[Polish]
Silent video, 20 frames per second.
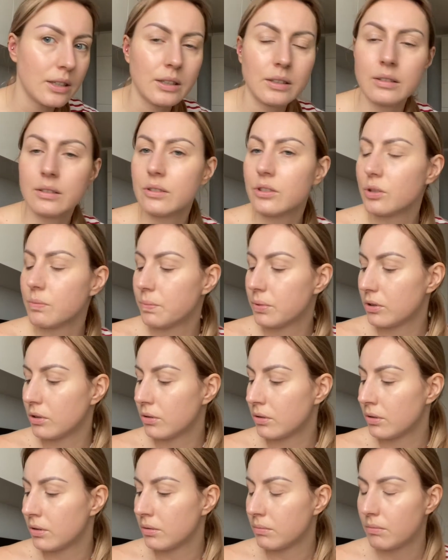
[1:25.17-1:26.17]
e, żeby
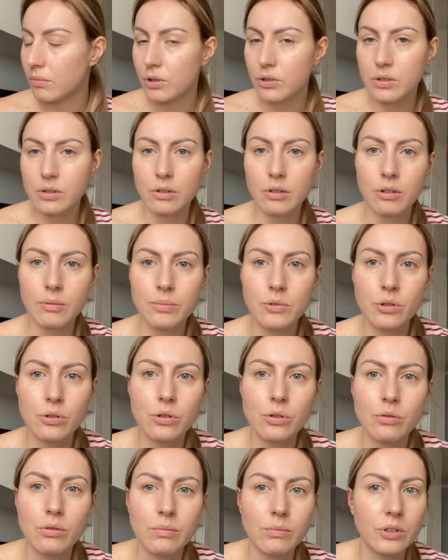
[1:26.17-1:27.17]
to mocno
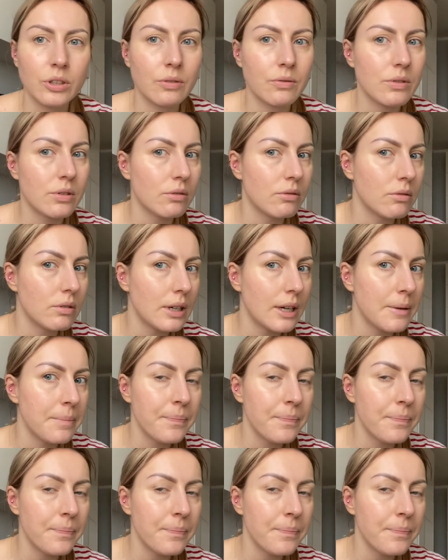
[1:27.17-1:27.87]
obciążyło moją skórę.